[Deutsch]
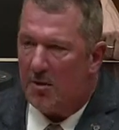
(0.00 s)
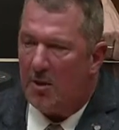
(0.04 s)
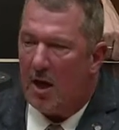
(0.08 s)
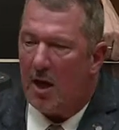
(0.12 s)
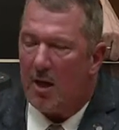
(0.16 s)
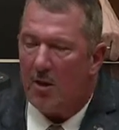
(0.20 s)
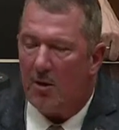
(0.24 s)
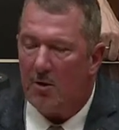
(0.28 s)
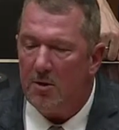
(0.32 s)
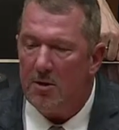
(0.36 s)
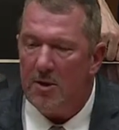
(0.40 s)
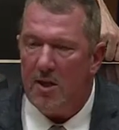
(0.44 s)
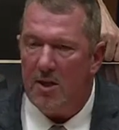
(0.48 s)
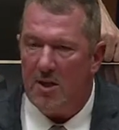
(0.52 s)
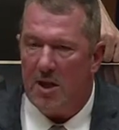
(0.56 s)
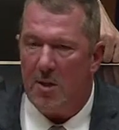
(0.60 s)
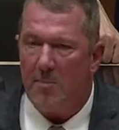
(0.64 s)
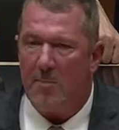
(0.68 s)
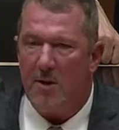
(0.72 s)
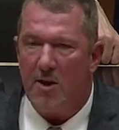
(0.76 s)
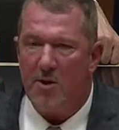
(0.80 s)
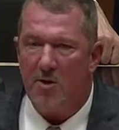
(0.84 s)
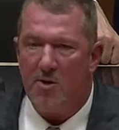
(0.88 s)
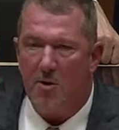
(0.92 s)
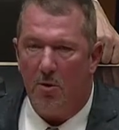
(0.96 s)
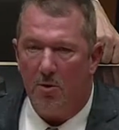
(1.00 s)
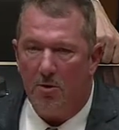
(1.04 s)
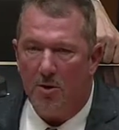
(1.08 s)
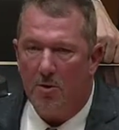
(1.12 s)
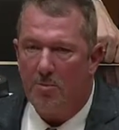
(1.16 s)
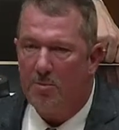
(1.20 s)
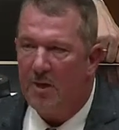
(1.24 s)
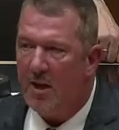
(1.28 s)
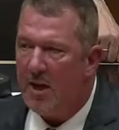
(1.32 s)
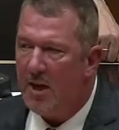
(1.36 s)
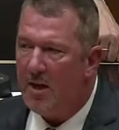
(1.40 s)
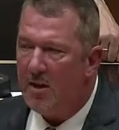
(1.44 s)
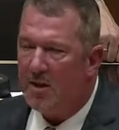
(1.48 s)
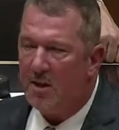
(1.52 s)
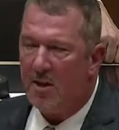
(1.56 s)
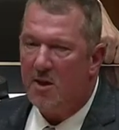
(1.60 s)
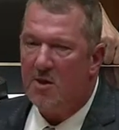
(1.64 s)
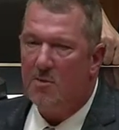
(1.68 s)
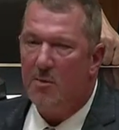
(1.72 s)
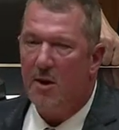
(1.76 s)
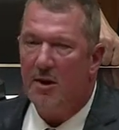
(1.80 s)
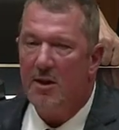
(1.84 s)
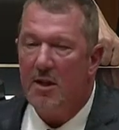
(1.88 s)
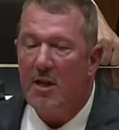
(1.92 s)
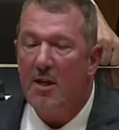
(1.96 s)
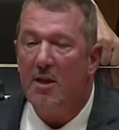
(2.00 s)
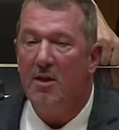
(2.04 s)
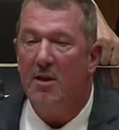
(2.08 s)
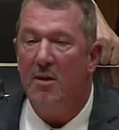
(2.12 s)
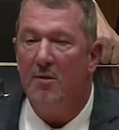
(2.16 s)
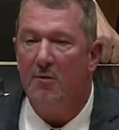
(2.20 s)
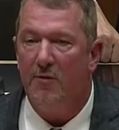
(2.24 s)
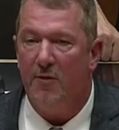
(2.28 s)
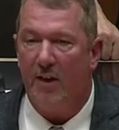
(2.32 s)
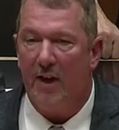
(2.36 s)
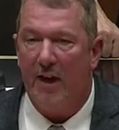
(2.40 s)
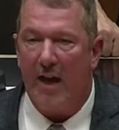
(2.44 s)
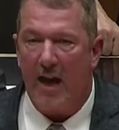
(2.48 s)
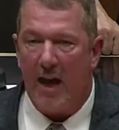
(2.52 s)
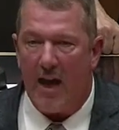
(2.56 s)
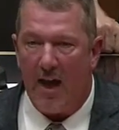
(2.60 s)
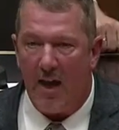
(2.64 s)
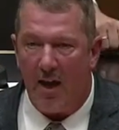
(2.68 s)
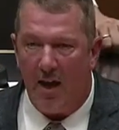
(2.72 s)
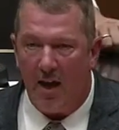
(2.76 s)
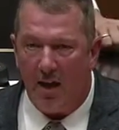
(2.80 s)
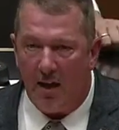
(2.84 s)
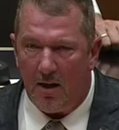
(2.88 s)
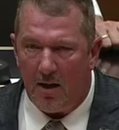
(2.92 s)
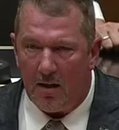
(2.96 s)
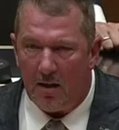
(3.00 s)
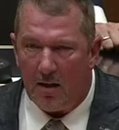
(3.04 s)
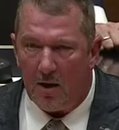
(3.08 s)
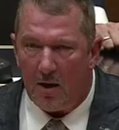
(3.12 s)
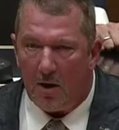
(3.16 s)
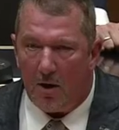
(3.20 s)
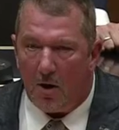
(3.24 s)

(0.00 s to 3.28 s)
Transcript: naja, diese Personen behindern zwar nicht den Verkehr,